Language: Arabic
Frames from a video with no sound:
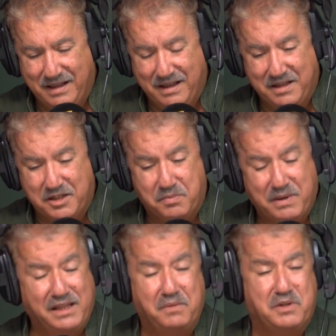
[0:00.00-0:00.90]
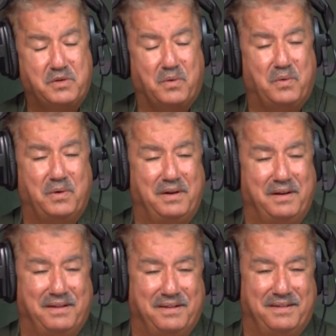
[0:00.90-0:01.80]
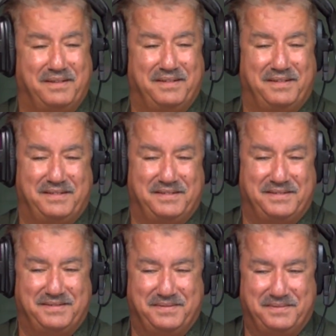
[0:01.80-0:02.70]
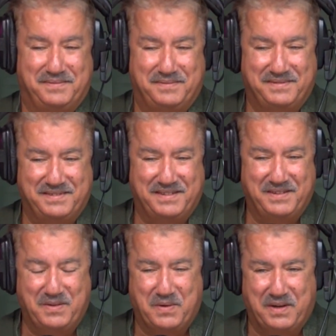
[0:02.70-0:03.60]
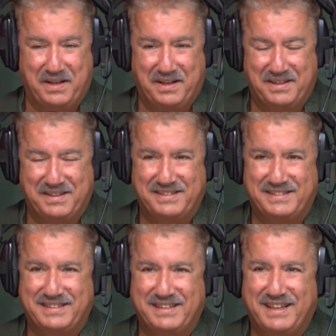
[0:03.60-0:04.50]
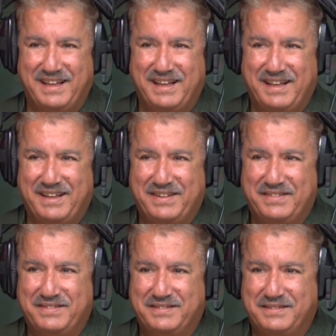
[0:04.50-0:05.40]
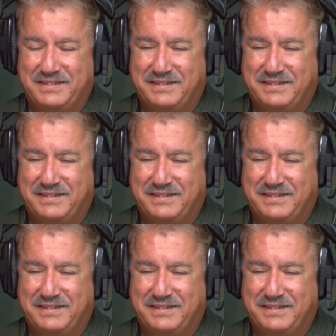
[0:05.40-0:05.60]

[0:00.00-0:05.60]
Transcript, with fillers: اش عندي باش نقول اغنيه اغنيه اغنيه لو